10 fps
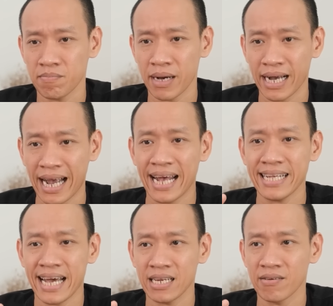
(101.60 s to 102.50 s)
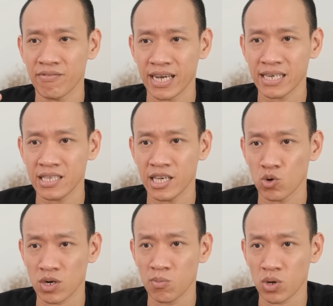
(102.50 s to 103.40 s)
mà cả gia đình phải gánh chịu
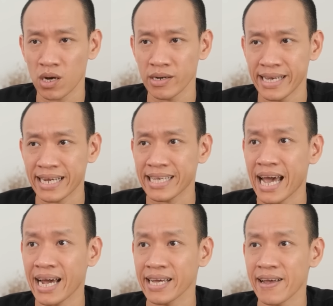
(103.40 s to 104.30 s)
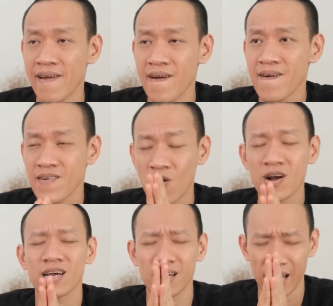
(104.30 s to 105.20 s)
trong một thời gian dài, có
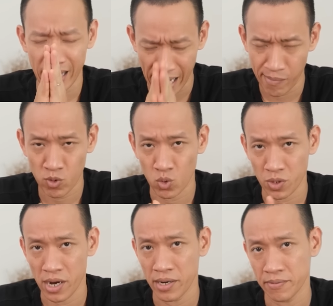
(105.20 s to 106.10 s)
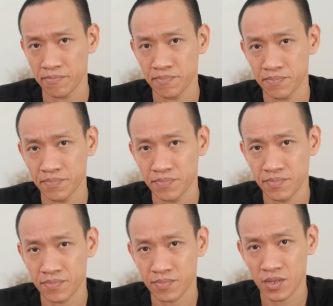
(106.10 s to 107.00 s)
khi là cả một cuộc đời.
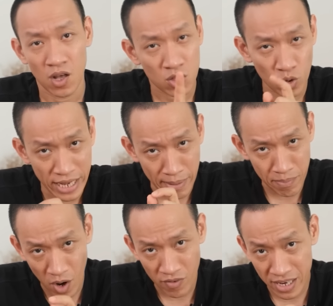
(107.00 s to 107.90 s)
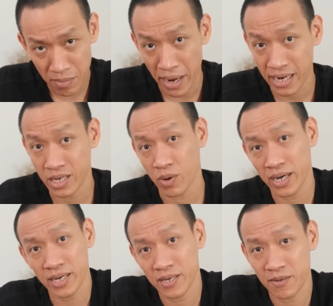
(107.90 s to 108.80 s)
Tôi dám nói với các bạn điều
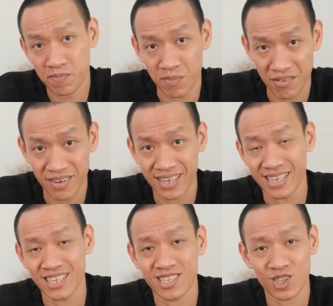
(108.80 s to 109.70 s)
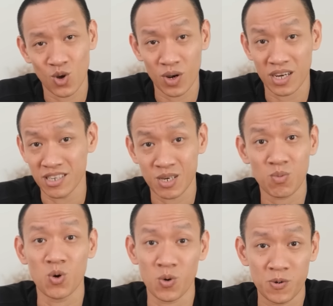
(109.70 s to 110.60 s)
ấy bởi vì tôi là người trong
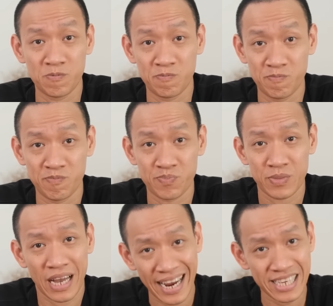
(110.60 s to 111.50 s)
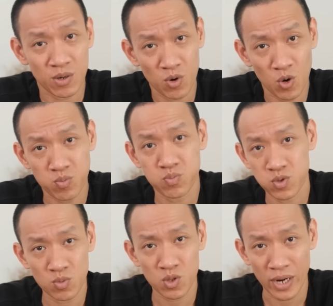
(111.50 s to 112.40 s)
cuộc. Ngay trong lúc
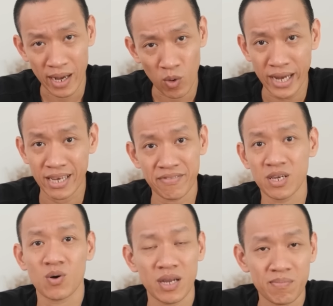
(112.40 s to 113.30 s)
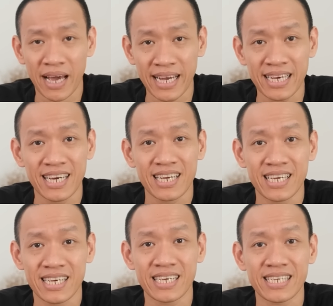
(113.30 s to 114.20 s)
chúng tôi đang quay cái video clip này
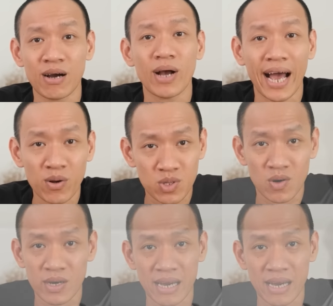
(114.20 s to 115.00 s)
thì cháu gái của tôi